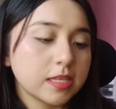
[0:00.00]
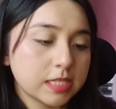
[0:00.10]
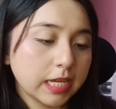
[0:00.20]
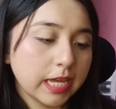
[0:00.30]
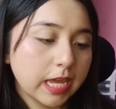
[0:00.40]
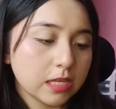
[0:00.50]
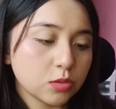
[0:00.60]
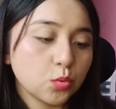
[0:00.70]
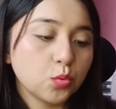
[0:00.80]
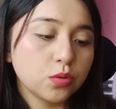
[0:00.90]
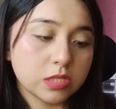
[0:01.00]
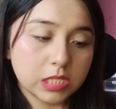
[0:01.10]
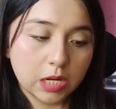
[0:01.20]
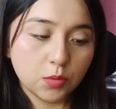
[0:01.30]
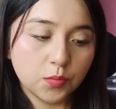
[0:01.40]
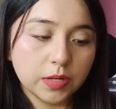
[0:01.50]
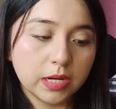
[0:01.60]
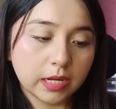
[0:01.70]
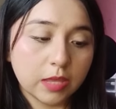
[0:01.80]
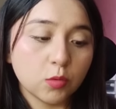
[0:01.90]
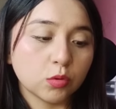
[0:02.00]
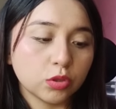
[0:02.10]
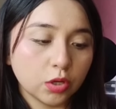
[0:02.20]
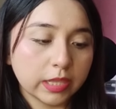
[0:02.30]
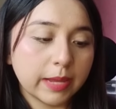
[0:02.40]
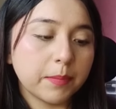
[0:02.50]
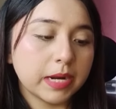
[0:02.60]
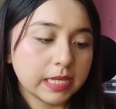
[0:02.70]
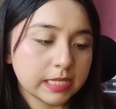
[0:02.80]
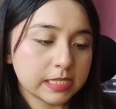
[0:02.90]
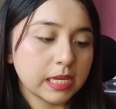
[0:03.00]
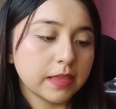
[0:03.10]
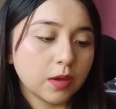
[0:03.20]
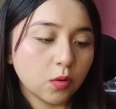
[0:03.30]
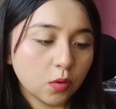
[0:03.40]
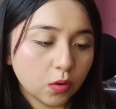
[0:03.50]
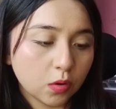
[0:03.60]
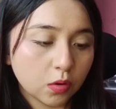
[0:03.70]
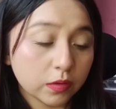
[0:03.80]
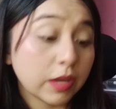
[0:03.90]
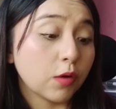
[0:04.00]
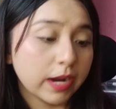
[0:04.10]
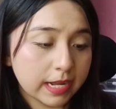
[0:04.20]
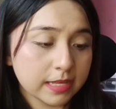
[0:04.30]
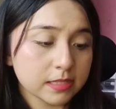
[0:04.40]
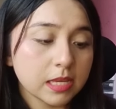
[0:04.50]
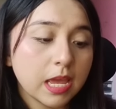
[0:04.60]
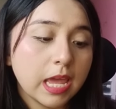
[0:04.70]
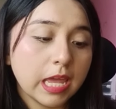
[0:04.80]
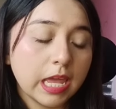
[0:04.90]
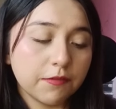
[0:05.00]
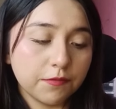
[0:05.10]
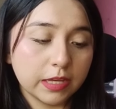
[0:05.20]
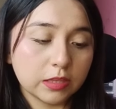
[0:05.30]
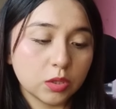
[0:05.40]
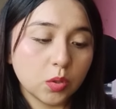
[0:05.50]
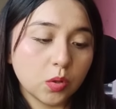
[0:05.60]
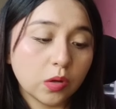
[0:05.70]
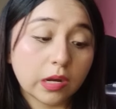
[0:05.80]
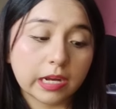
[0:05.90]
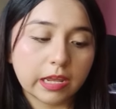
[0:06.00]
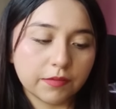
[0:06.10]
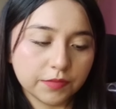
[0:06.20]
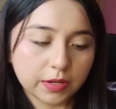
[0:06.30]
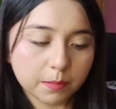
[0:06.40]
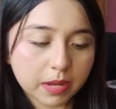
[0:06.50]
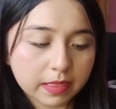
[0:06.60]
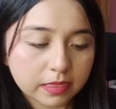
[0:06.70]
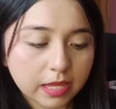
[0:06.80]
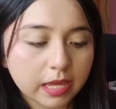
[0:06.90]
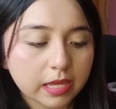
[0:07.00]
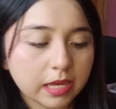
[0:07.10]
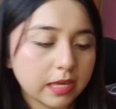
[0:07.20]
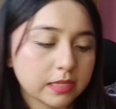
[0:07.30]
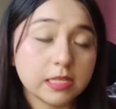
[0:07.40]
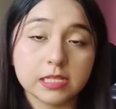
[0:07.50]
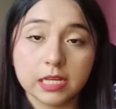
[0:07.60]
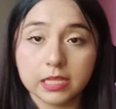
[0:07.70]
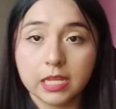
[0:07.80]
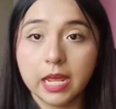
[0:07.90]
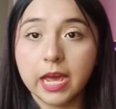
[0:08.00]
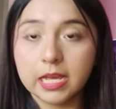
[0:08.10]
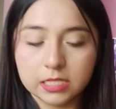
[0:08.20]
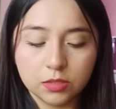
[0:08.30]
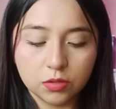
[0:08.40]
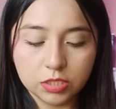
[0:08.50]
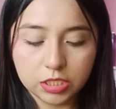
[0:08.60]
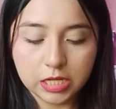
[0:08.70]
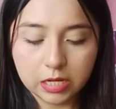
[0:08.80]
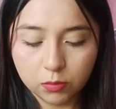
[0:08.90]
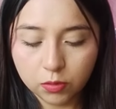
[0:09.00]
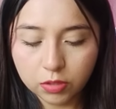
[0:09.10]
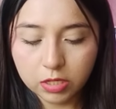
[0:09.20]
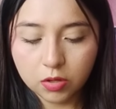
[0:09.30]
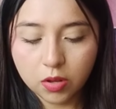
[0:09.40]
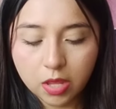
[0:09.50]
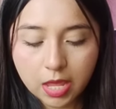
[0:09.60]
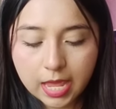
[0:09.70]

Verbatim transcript: Dice que es un serum reductor de apariencia de ojo, de ojeras efecto reafirmante, es, dice que tiene ácido hialurónico.